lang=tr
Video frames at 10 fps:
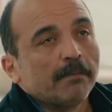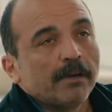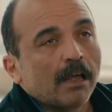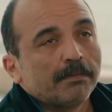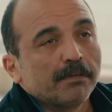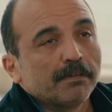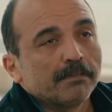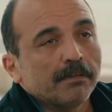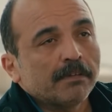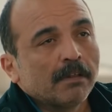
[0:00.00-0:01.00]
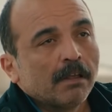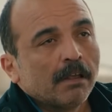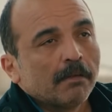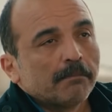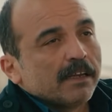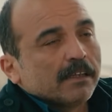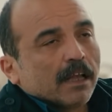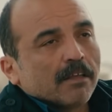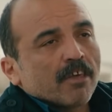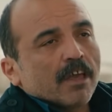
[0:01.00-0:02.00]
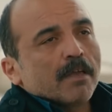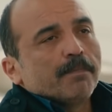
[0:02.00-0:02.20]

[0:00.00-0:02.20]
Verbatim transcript: Abi ne yapıyoruz biz? Manitana şaka